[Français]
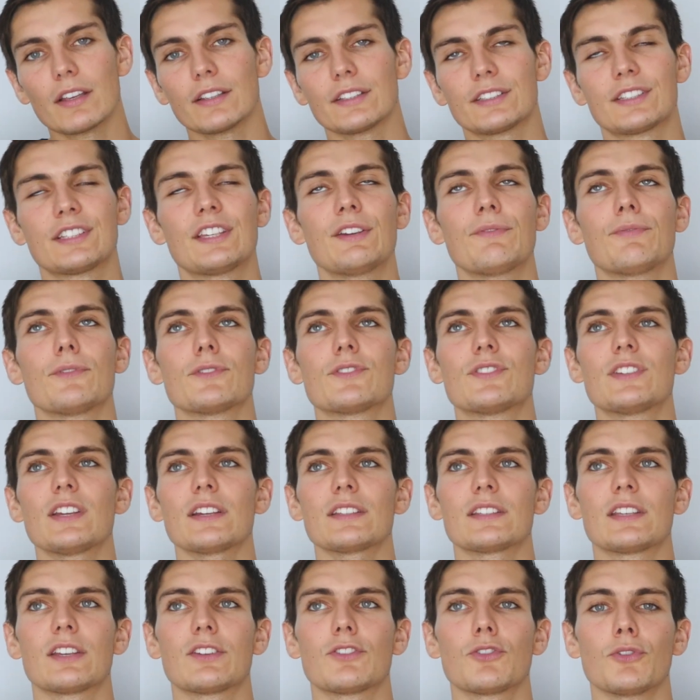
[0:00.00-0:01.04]
ce qu'il faut se
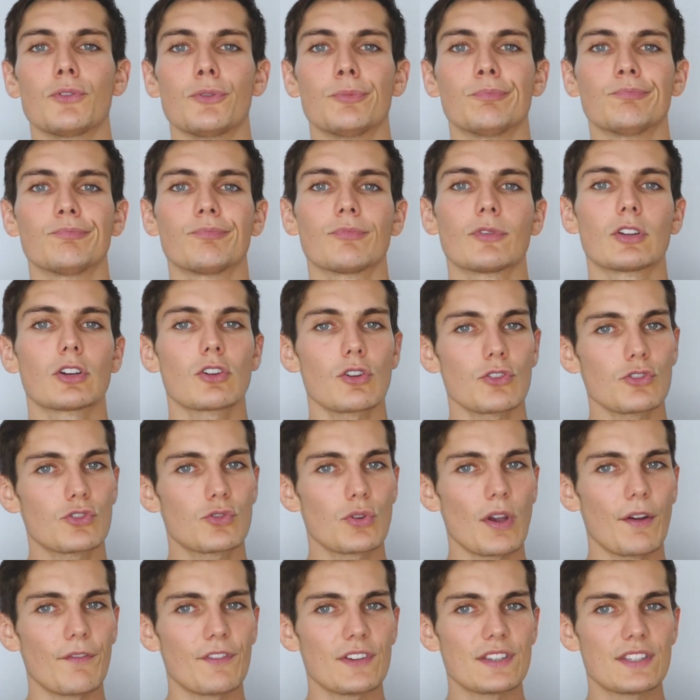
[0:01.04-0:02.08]
dire, c'est que quand
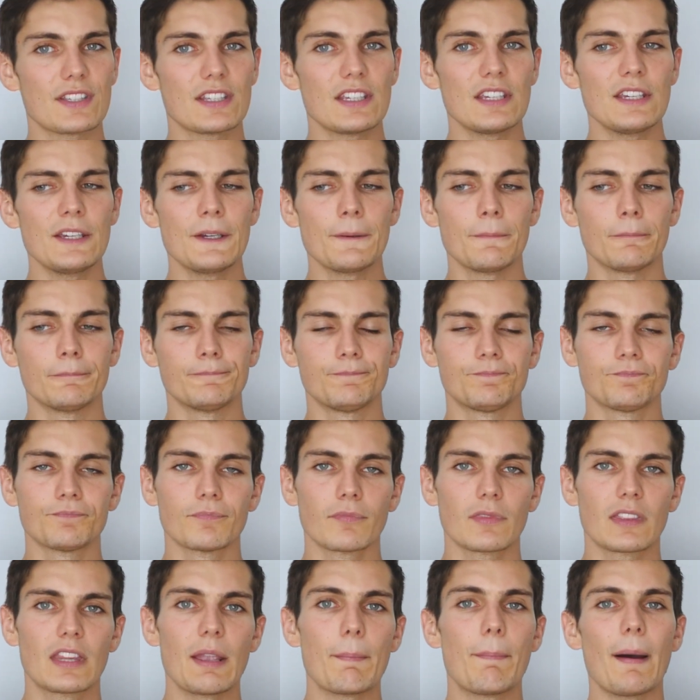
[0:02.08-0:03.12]
tu investis,
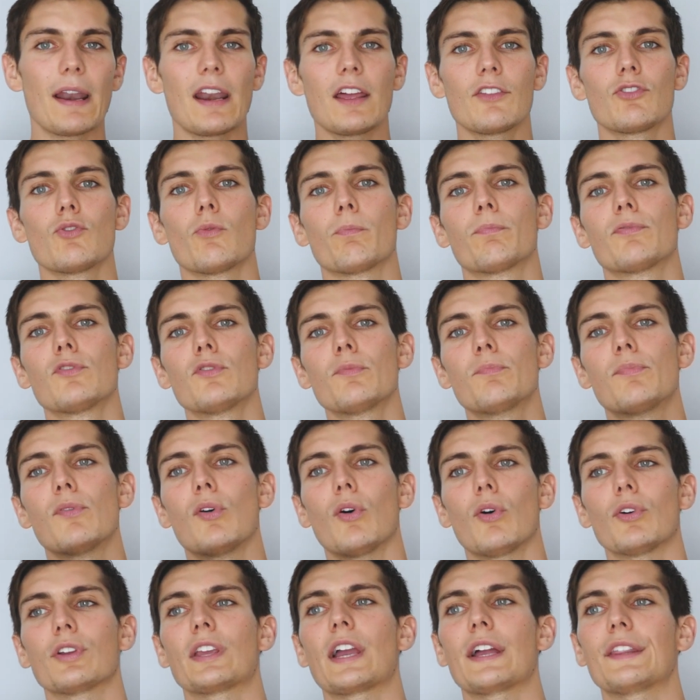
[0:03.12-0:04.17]
t'es pas là non plus
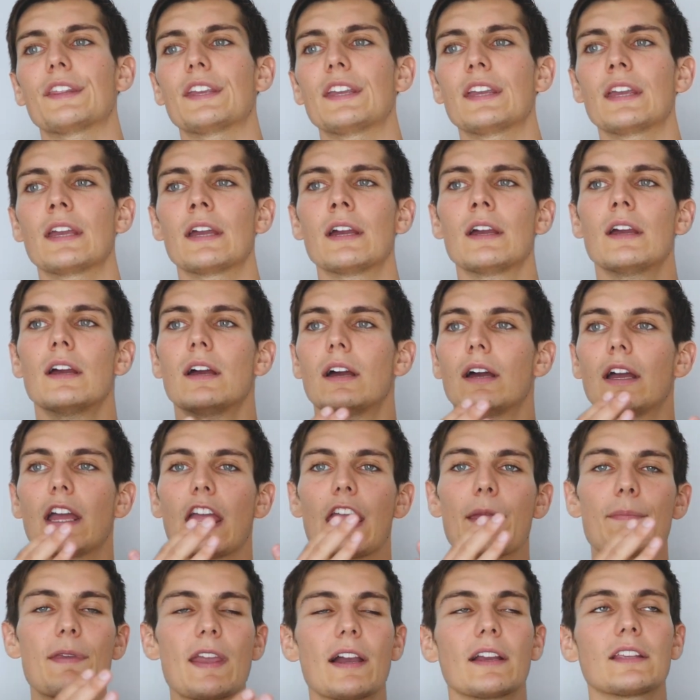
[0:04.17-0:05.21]
pour regarder
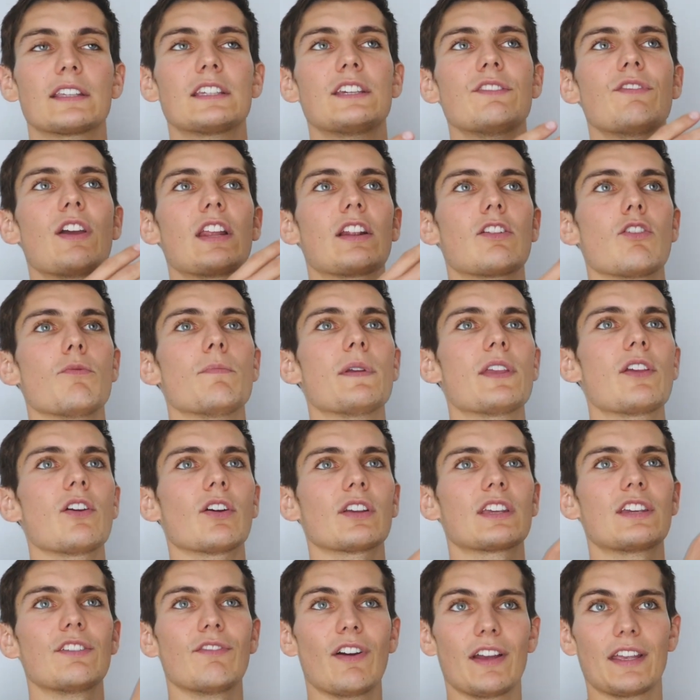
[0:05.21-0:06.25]
eh bien, qui va être le
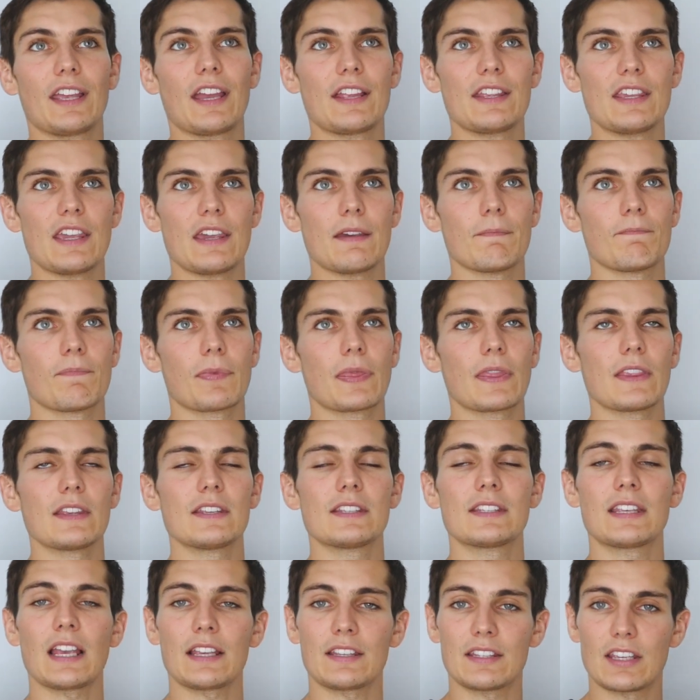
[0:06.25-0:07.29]
meilleur, qui va gagner.
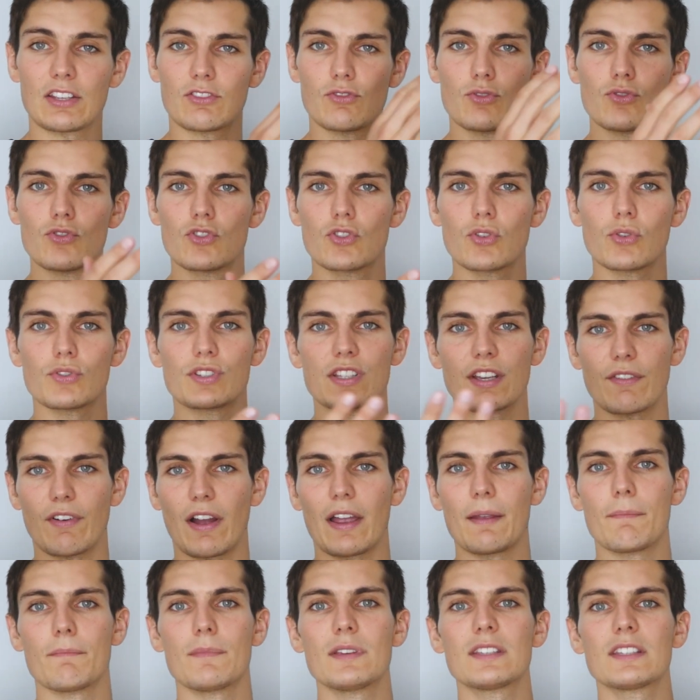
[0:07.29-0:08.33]
Ça, c'est une chose, c'est
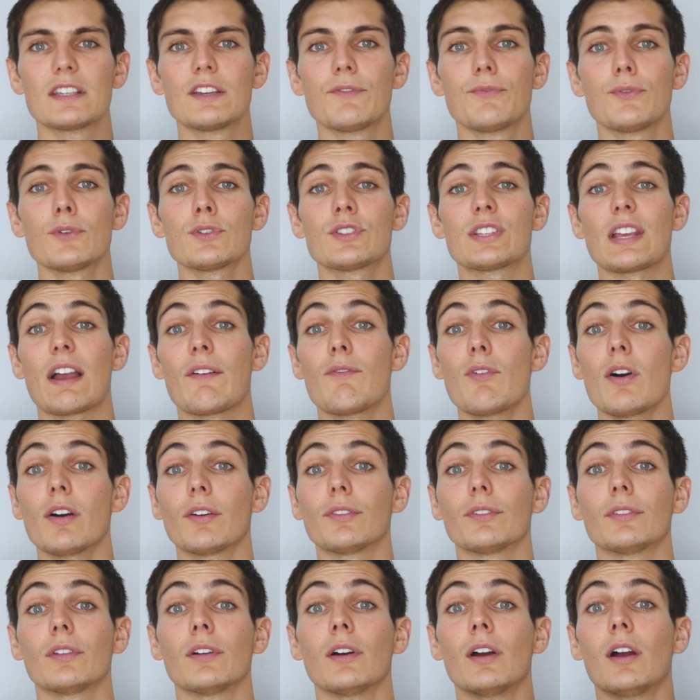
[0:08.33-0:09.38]
vrai. Mais ce qu'il faut, c'est
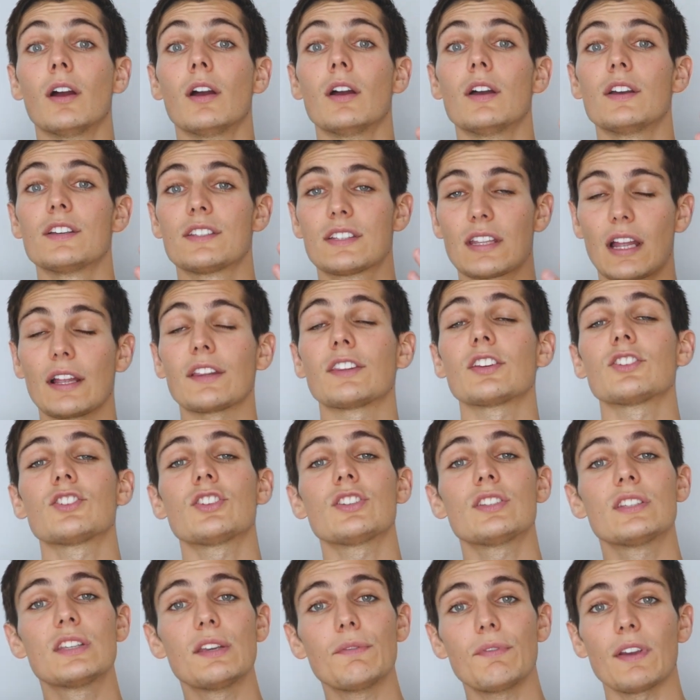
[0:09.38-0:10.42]
avoir une
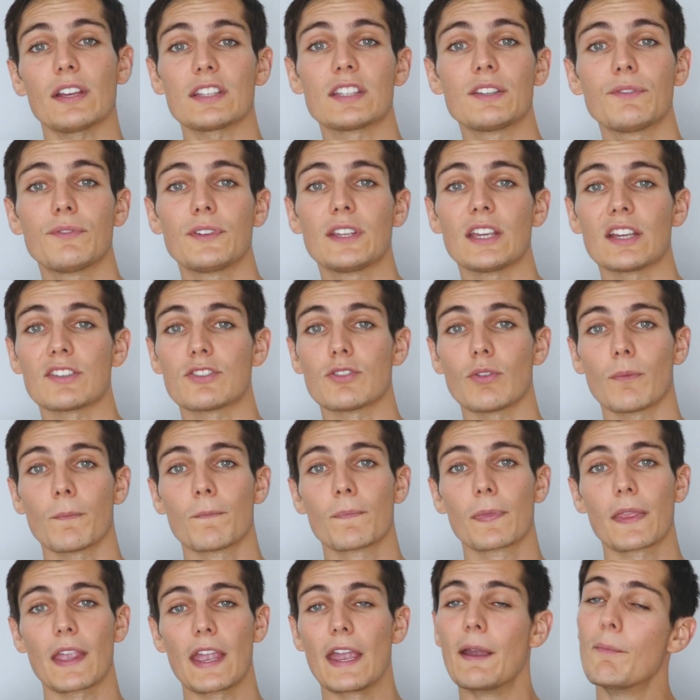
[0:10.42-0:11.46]
stratégie de diversification.
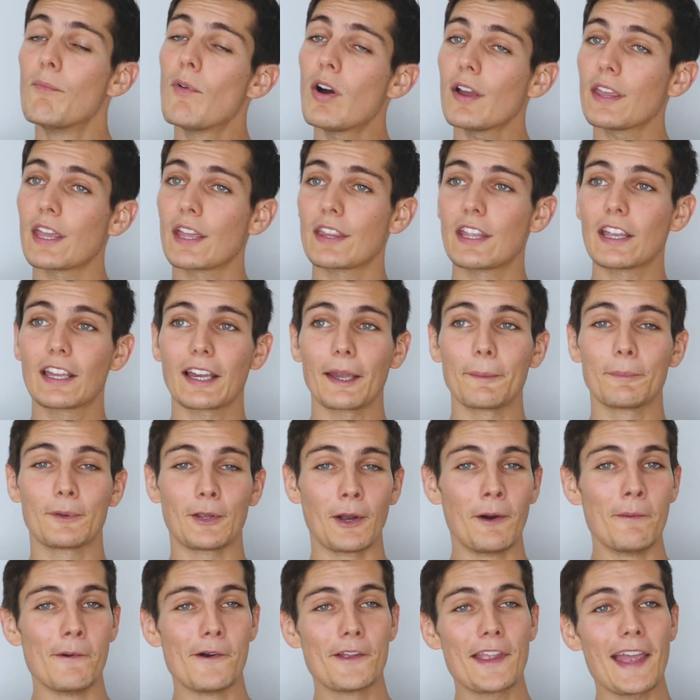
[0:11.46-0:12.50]
Et moi, il y a des
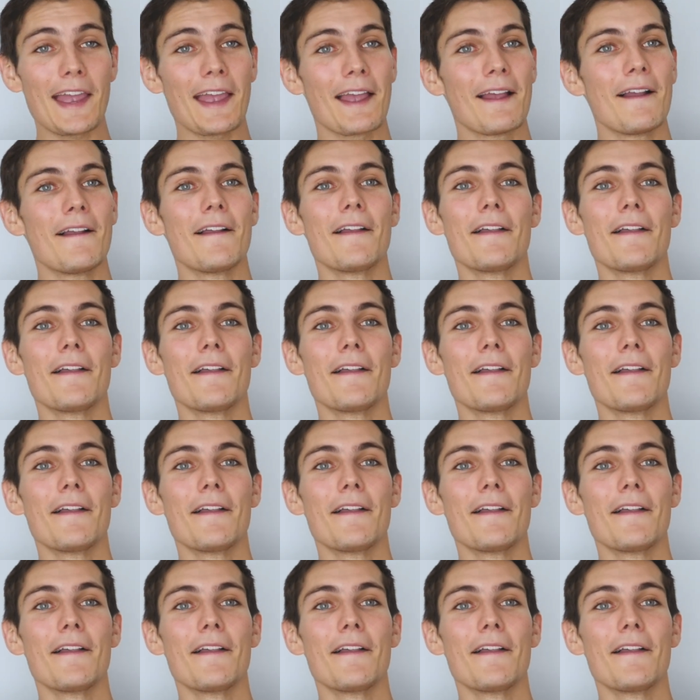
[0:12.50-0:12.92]
crypto-monnaies